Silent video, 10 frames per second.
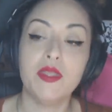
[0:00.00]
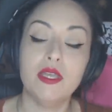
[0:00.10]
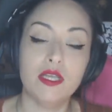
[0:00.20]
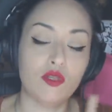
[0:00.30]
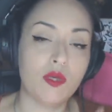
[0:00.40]

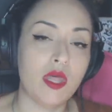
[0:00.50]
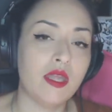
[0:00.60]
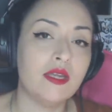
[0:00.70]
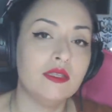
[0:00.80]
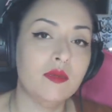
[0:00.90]
Esto lo voy a
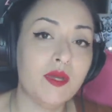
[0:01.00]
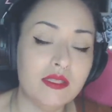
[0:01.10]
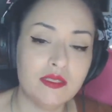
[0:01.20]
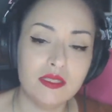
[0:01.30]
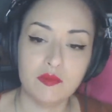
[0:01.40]
dejar entre
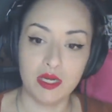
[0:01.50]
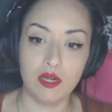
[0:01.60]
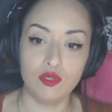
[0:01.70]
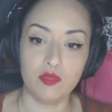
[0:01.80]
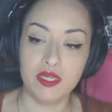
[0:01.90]
paréntesis para que
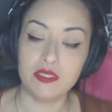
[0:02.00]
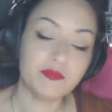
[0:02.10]
lo sepáis.